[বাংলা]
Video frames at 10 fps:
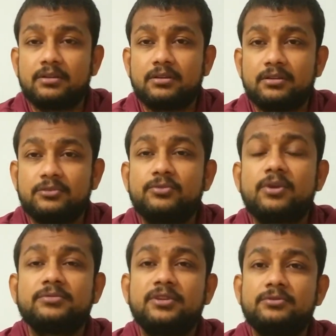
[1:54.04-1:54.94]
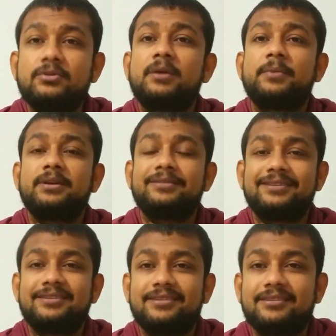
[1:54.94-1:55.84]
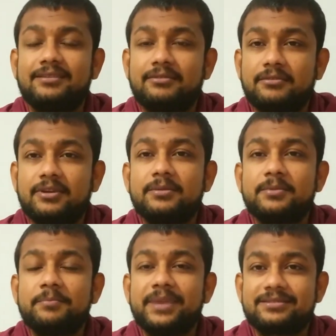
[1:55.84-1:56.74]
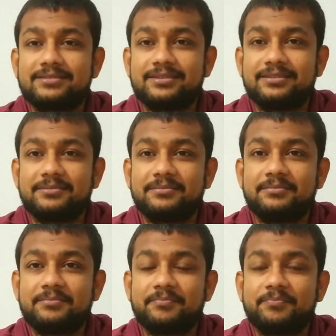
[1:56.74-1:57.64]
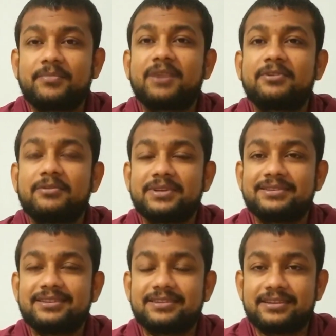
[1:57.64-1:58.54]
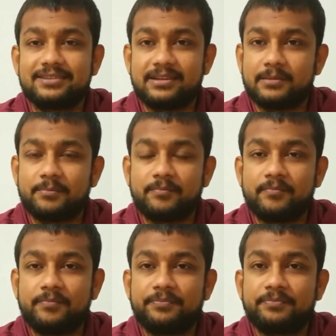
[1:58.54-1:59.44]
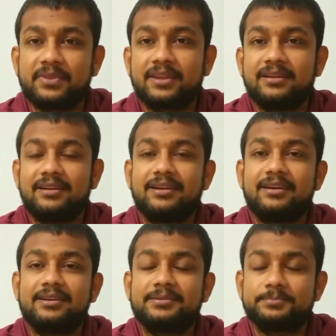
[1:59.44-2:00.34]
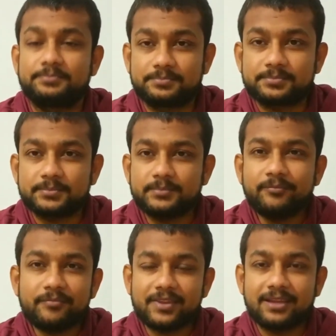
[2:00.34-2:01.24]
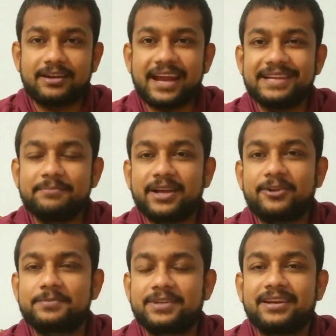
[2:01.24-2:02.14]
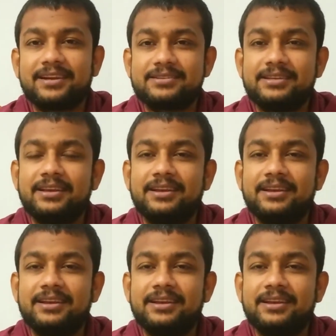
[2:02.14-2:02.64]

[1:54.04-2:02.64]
থ্রু throughout দ্য টুর্নামেন্ট ওয়ান অফ দ্য বেস্ট পারফরমেন্স দিছে সে আর রাইট ব্যাক অপশানে আসি